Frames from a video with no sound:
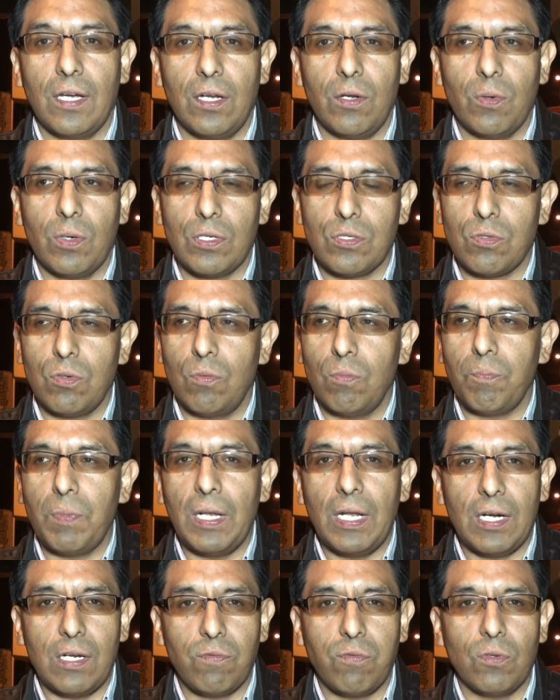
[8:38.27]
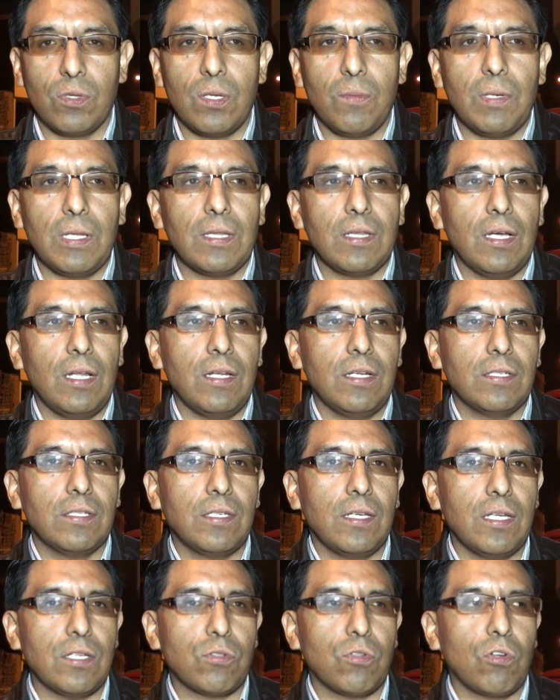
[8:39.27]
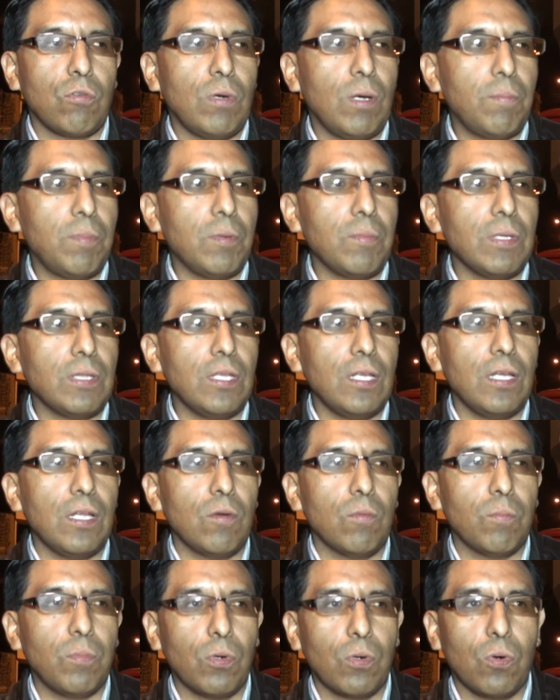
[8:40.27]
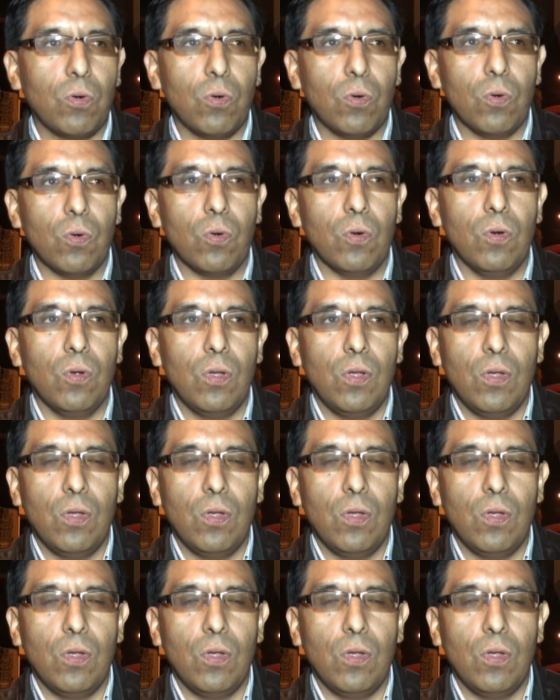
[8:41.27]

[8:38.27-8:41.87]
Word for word: Creo que son pilares fundamentales que esto nos va a permitir un poco